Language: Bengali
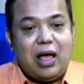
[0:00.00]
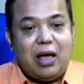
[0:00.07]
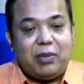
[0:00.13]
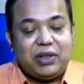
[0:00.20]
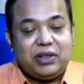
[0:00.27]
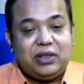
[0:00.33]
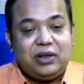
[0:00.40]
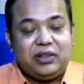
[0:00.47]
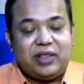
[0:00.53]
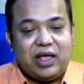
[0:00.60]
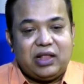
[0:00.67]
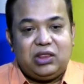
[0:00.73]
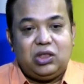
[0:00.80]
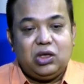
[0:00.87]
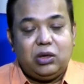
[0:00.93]
আমাদের
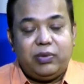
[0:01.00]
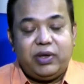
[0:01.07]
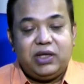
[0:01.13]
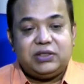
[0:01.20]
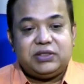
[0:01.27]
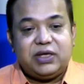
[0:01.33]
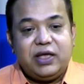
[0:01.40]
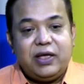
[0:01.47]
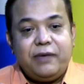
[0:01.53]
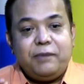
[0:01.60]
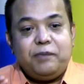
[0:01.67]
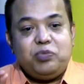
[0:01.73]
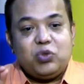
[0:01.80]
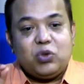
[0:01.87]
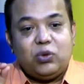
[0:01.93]
দেখতে হবে যে
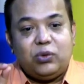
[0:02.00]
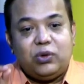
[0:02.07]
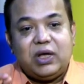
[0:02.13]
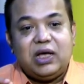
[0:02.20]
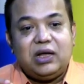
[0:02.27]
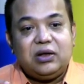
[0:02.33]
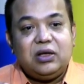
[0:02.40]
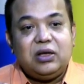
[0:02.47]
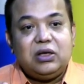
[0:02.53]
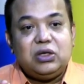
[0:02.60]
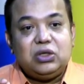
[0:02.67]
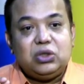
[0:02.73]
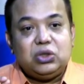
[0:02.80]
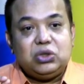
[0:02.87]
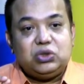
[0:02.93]
ওনার
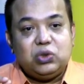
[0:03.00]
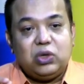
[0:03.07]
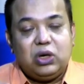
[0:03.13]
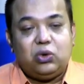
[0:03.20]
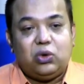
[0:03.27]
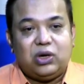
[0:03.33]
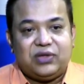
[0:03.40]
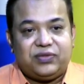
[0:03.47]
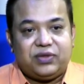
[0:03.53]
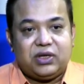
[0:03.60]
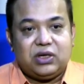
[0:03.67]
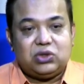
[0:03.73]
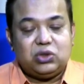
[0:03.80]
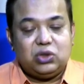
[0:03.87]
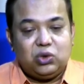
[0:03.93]
চুলের রোড আছে
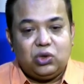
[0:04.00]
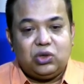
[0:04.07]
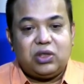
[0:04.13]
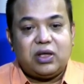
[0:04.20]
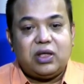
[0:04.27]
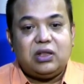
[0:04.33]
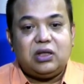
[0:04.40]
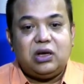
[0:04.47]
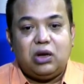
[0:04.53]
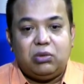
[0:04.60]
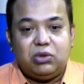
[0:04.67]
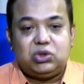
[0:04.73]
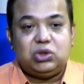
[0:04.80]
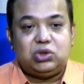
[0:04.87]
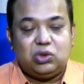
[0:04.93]
কিনা যদি রোড থাকে তাহলে
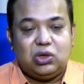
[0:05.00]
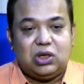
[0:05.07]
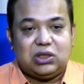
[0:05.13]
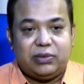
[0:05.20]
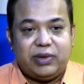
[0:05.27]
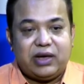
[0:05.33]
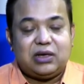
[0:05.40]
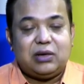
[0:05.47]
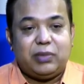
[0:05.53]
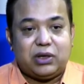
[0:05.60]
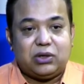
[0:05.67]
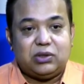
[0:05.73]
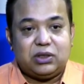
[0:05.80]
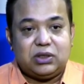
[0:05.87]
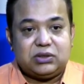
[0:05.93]
অবশ্যই চুল যাবে এক
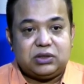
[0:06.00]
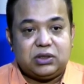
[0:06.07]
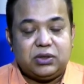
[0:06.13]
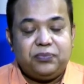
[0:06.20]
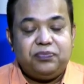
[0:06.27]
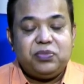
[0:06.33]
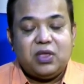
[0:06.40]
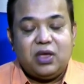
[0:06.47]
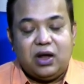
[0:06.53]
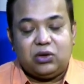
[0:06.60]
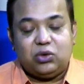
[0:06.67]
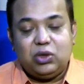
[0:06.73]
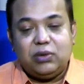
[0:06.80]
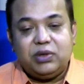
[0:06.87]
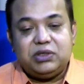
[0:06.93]
নম্বর কথা স্যার আর
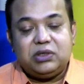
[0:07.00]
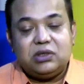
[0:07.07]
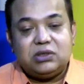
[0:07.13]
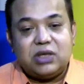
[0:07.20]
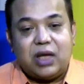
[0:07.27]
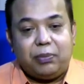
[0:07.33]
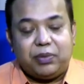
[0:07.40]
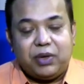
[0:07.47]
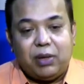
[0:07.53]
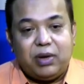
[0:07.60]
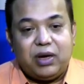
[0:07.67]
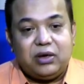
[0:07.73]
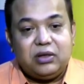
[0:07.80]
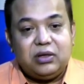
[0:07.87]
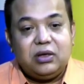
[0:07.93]
দুই নম্বর যেটা হচ্ছে আপনি
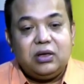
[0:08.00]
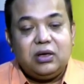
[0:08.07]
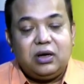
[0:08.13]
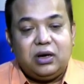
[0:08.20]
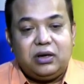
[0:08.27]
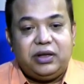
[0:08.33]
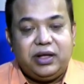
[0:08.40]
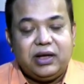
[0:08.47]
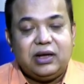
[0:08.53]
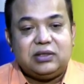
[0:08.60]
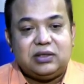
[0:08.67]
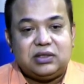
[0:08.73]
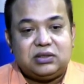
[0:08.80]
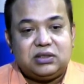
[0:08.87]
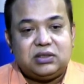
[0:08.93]
আমার ঠিকানা
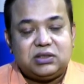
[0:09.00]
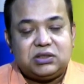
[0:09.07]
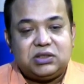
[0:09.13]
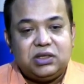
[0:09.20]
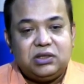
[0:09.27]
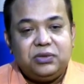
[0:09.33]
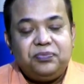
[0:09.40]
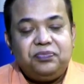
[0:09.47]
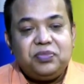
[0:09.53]
জানতে চাচ্ছেন